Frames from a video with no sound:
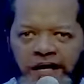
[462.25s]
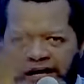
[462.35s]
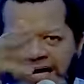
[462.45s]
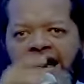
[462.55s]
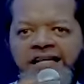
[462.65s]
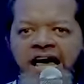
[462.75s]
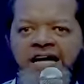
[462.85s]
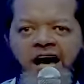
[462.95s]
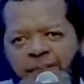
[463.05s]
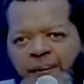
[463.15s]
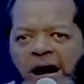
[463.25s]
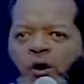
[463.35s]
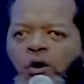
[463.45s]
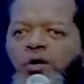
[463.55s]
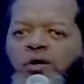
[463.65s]
Regardez dans la
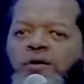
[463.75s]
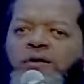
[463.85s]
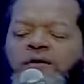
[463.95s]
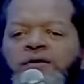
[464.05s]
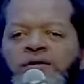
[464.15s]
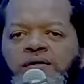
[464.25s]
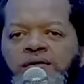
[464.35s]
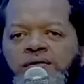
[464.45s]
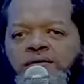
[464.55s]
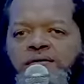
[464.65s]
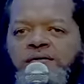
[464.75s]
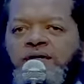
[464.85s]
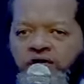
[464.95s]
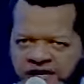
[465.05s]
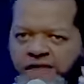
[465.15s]
parole.
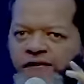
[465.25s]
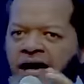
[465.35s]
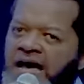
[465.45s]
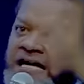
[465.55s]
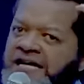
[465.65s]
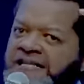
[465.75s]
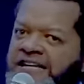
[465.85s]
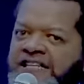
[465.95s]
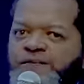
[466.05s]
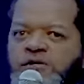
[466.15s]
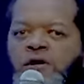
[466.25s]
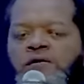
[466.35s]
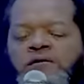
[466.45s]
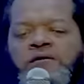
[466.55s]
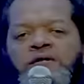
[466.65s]
C'est vrai, il y a des
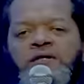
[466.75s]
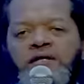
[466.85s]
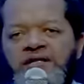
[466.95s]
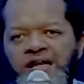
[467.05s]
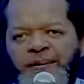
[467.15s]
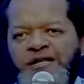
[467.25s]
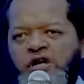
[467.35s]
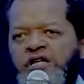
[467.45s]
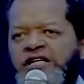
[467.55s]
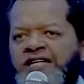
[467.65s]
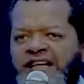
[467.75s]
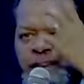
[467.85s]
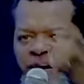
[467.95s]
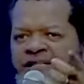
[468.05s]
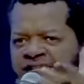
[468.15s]
exceptions. Des personnes qui
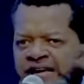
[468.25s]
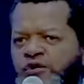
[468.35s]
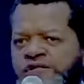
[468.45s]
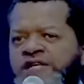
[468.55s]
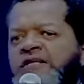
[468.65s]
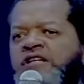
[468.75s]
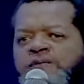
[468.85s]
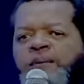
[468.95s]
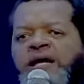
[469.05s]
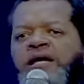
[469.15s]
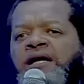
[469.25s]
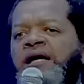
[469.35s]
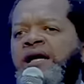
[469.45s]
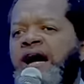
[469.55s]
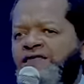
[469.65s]
étaient baptisées du Saint-Esprit
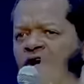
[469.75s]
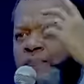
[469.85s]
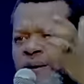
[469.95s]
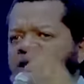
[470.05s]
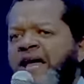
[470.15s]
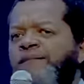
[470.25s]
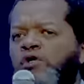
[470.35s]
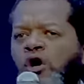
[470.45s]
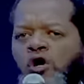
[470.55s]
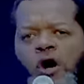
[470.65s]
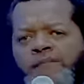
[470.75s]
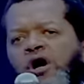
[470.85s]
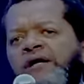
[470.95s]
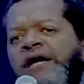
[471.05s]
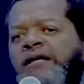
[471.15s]
avant le baptême d'eau,
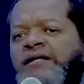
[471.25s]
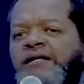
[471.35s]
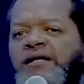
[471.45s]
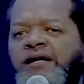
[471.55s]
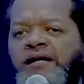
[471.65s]
comme Corneille.